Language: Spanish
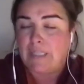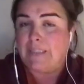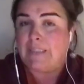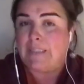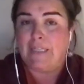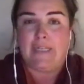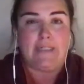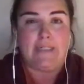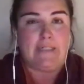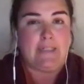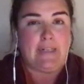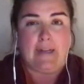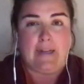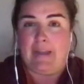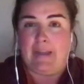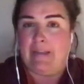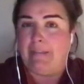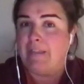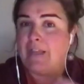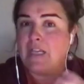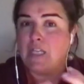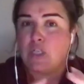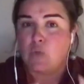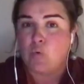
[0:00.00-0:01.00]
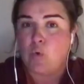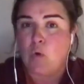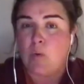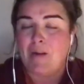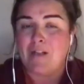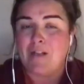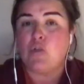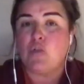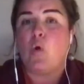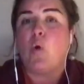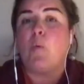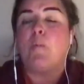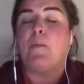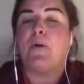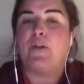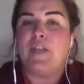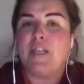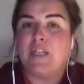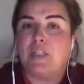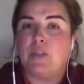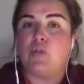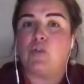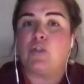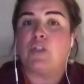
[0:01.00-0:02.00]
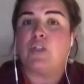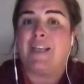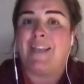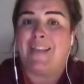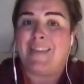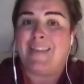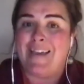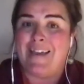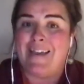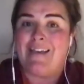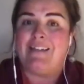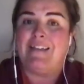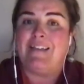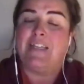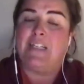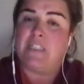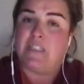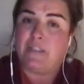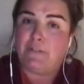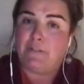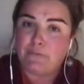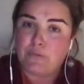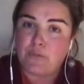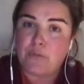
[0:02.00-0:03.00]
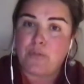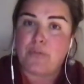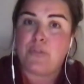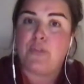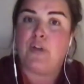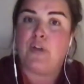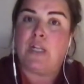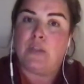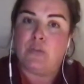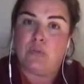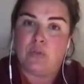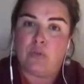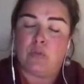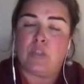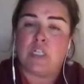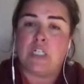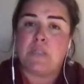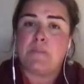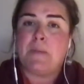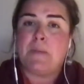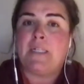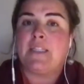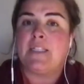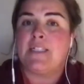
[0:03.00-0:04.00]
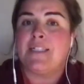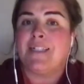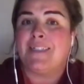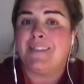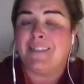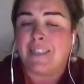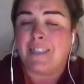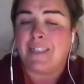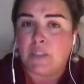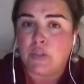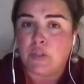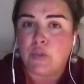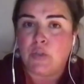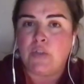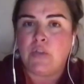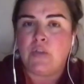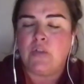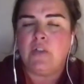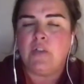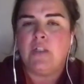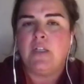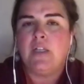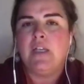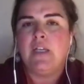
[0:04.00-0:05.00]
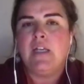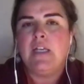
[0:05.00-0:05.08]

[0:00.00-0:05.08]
gente que tenga ideas nuevas o proyectos que ya estén funcionando en otras partes del territorio